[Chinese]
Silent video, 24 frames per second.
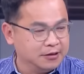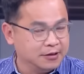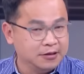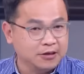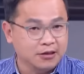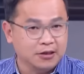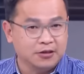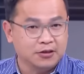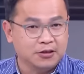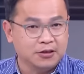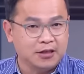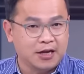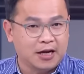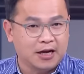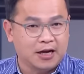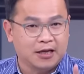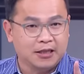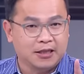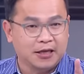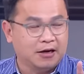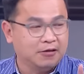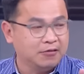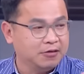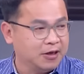就是让他
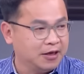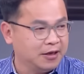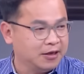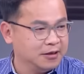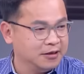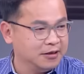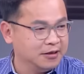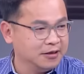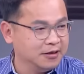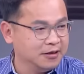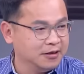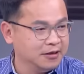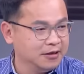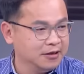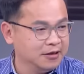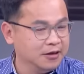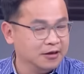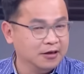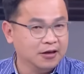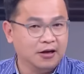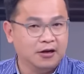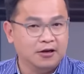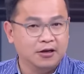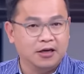跳电。对，
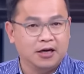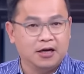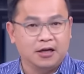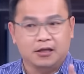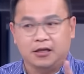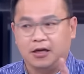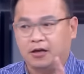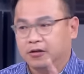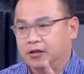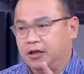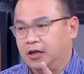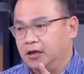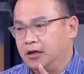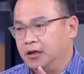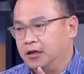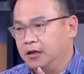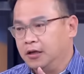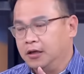哦，让他跳电。